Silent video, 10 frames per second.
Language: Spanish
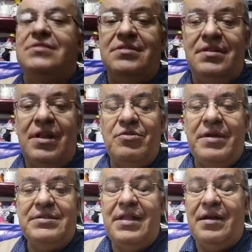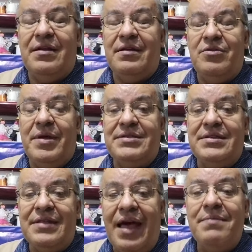la, la
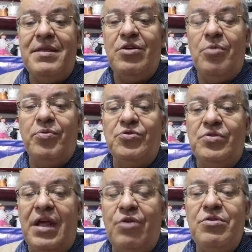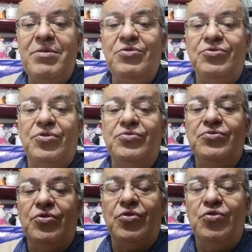universidad me dio la oportunidad a un minuto
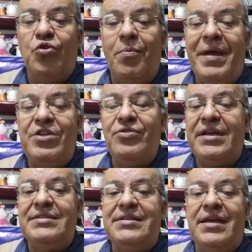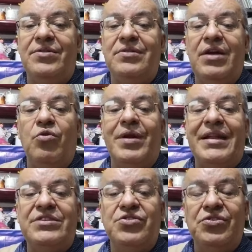junto con un convenio que hicieron la
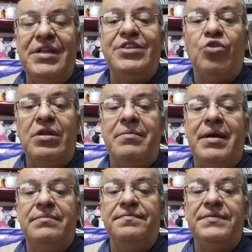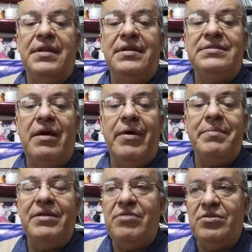gobernación del Tolima, estaba al
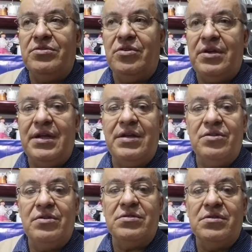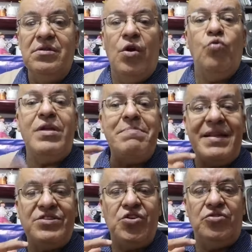mando el doctor Ricardo Orozco, una
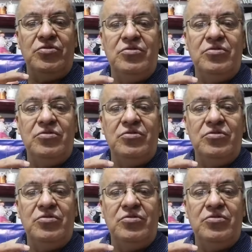inversión